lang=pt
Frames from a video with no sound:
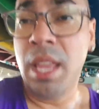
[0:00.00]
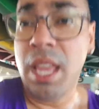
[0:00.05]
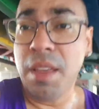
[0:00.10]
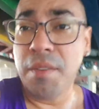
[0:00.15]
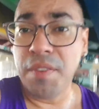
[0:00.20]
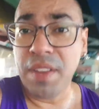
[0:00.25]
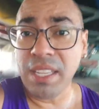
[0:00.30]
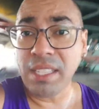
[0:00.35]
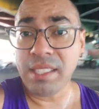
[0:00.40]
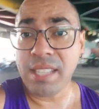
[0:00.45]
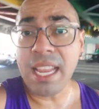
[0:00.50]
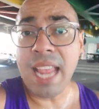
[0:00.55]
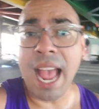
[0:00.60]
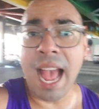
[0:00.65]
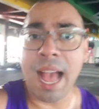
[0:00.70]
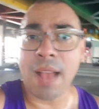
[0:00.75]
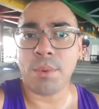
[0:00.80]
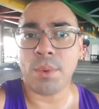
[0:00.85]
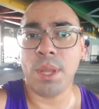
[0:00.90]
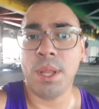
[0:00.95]
e vim sem
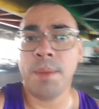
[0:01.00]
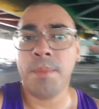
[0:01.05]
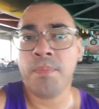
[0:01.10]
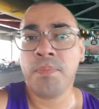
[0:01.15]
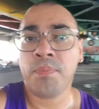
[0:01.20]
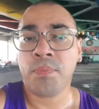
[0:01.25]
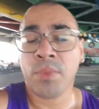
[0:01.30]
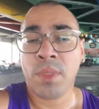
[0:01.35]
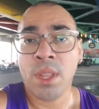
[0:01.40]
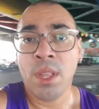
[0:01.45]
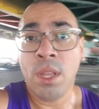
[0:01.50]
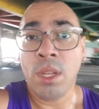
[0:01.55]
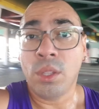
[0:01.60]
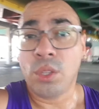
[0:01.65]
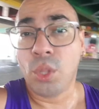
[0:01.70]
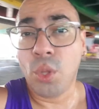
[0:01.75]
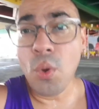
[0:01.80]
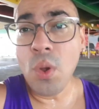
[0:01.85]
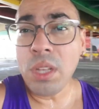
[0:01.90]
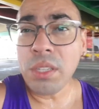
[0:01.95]
água
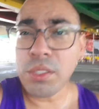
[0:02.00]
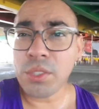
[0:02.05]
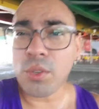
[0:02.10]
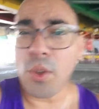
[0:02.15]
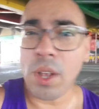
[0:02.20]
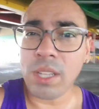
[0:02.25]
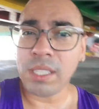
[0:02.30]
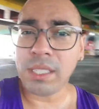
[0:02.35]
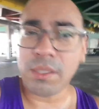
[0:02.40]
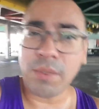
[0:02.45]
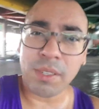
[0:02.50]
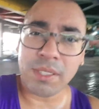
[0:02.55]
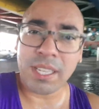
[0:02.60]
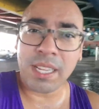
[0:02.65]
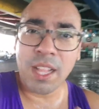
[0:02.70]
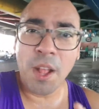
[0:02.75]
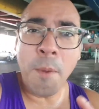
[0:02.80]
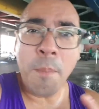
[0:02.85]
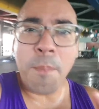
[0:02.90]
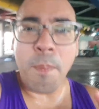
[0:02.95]
duas coisas que você
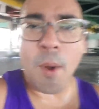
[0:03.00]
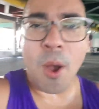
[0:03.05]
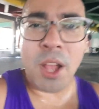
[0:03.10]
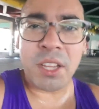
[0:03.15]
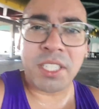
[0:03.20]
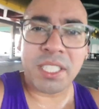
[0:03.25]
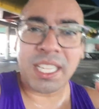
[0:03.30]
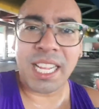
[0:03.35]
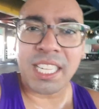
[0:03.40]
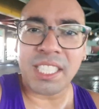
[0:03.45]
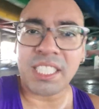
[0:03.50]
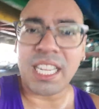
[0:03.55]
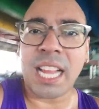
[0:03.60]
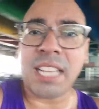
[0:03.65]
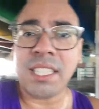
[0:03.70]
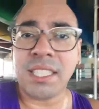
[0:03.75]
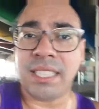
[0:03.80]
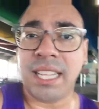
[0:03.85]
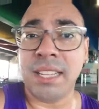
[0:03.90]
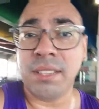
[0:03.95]
não pode deixar
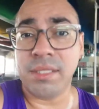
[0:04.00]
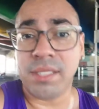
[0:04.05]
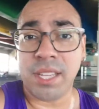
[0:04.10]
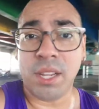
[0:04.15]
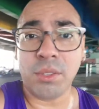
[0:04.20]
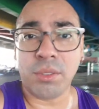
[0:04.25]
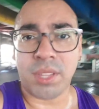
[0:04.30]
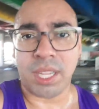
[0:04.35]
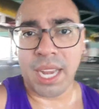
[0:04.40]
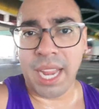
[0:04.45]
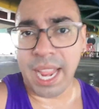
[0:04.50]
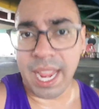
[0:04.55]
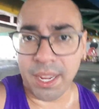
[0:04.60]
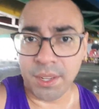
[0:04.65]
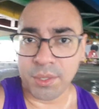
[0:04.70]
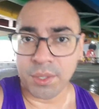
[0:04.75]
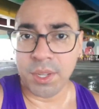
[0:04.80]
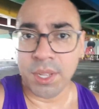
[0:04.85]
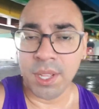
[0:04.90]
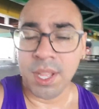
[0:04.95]
de ter no seu
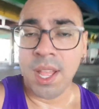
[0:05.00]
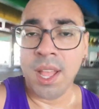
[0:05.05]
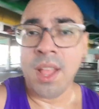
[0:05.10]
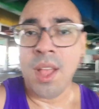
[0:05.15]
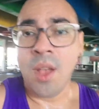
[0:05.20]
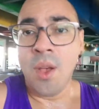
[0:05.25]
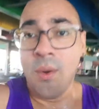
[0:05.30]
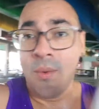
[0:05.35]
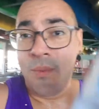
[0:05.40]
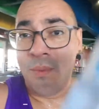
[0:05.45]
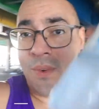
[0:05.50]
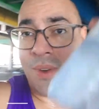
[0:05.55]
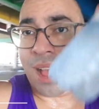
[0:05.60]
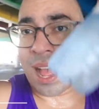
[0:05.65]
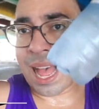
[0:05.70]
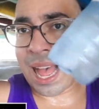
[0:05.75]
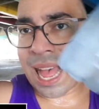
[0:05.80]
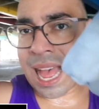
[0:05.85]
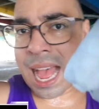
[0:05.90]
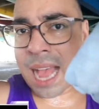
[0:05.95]
treino: uma
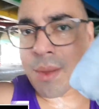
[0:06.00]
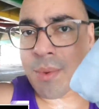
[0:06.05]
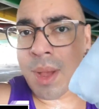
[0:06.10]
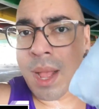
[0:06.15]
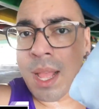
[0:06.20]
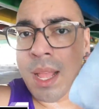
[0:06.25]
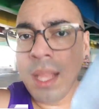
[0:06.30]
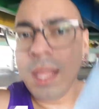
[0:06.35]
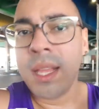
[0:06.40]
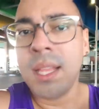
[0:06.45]
água